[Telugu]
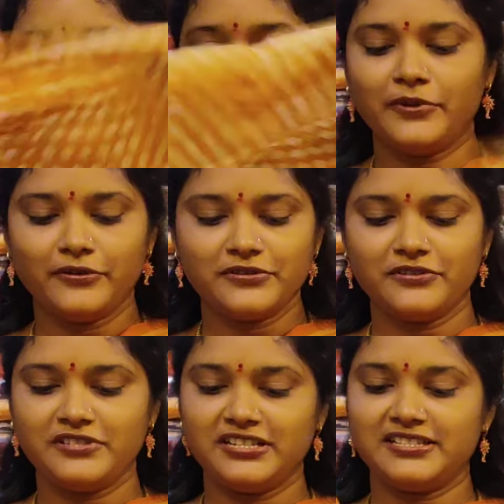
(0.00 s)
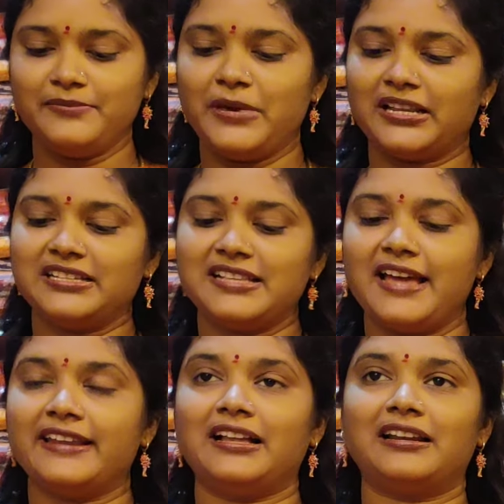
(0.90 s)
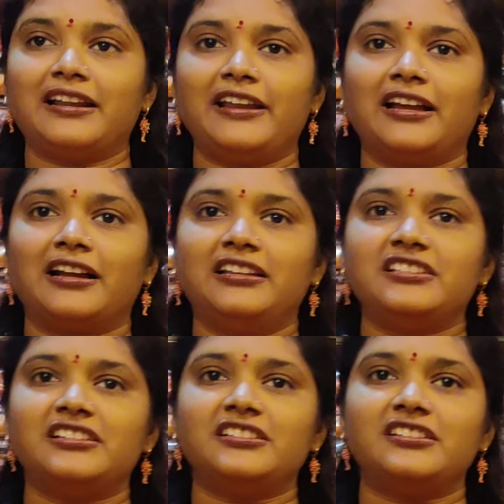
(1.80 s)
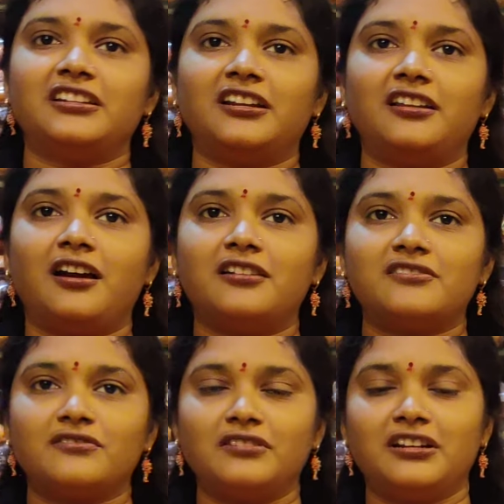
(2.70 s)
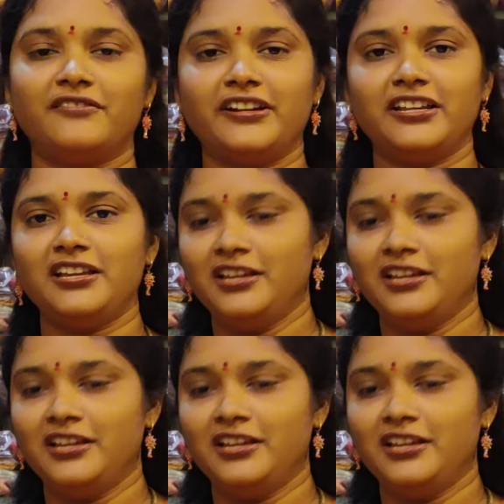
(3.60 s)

బ్లౌజ్ వచ్చేసి మనకి శారీ కలర్ అయినా కానీ చిన్న చిన్న డాట్స్ ఉన్నటువంటి